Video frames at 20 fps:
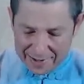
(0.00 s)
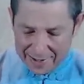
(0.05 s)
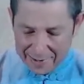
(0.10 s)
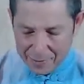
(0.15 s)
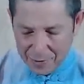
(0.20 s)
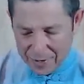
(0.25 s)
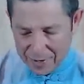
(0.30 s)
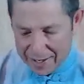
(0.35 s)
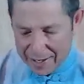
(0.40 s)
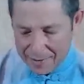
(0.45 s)

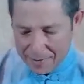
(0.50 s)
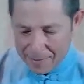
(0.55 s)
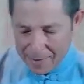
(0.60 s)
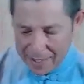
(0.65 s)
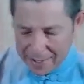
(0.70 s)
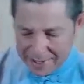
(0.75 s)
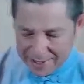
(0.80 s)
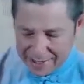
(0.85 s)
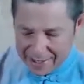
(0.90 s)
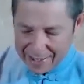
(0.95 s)
poner en
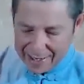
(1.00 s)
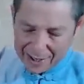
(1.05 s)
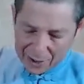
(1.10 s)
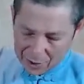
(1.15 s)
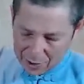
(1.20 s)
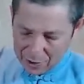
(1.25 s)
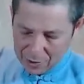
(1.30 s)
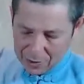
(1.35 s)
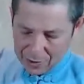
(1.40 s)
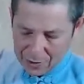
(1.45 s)
marcha
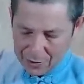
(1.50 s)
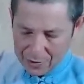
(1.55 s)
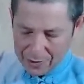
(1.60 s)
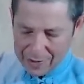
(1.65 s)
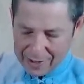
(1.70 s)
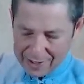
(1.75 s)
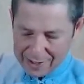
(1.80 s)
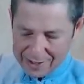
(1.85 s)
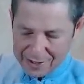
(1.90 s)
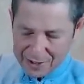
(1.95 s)
los
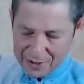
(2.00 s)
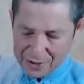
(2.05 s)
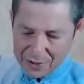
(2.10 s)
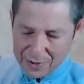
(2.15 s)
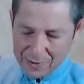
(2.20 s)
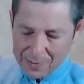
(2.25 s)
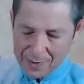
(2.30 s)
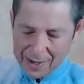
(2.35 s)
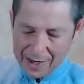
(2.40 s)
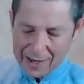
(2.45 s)

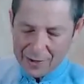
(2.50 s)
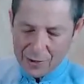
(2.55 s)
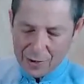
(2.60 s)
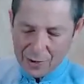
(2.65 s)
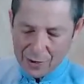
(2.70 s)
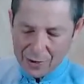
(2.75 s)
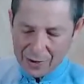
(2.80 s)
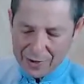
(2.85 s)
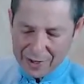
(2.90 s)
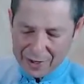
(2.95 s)
ejercicios para el
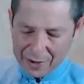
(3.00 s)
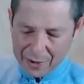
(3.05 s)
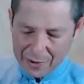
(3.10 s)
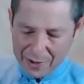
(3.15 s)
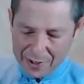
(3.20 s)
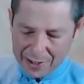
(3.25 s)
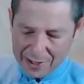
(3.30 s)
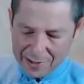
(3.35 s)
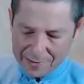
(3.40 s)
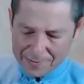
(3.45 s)
dolor de
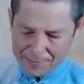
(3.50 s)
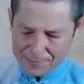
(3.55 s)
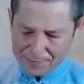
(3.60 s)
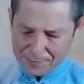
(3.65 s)
rodilla.